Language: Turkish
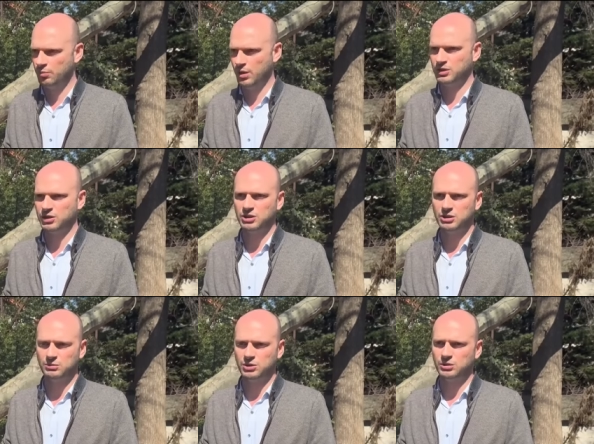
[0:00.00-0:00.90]
Ben
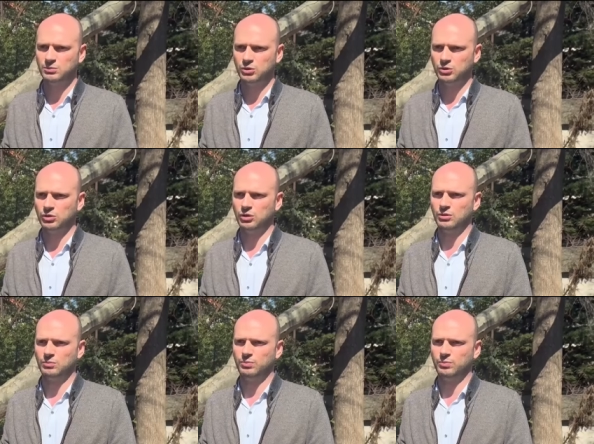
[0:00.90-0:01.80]
şaşırmıştım
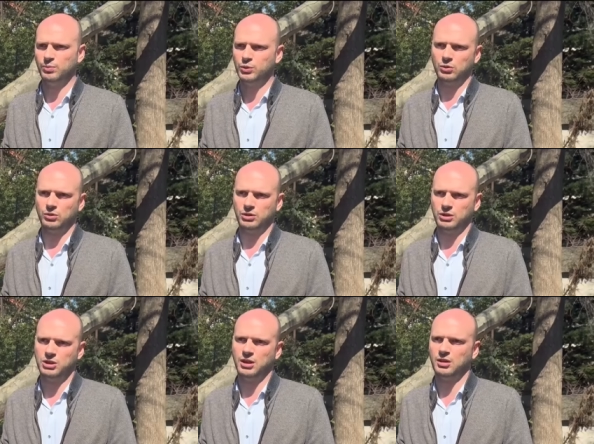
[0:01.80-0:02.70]
çünkü birçok
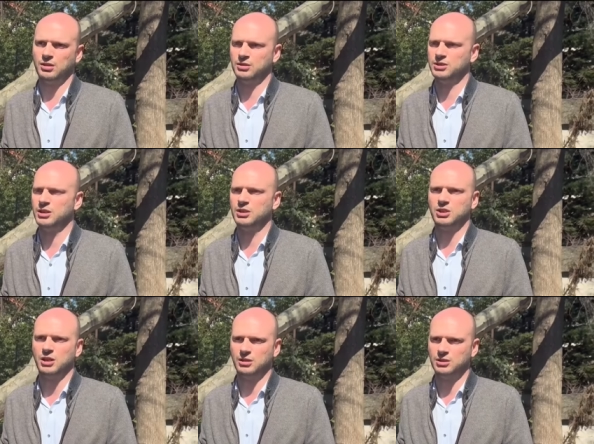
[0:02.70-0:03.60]
iş arkadaş, yeni
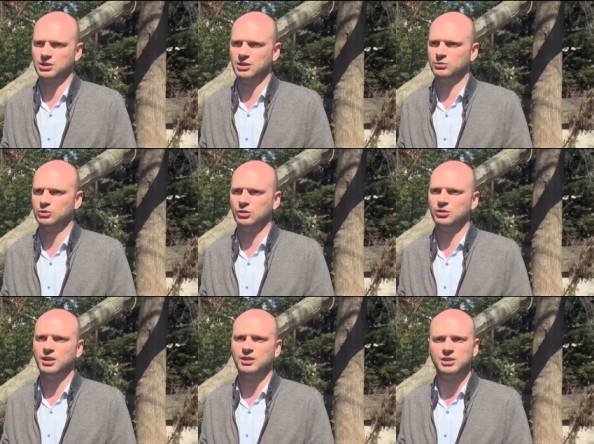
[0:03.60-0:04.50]
iş arkadaşlarımız
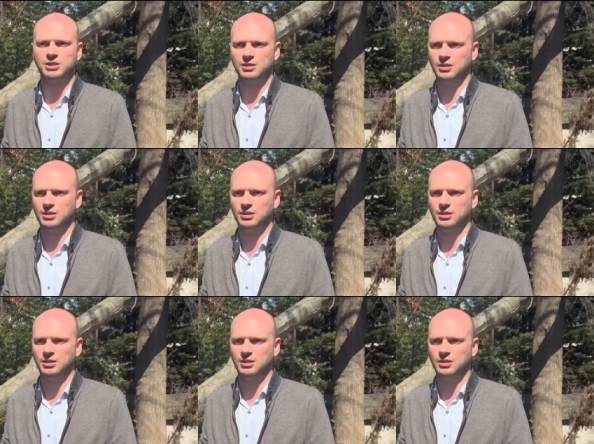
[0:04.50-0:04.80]
oluyordu. Yeni iş, e,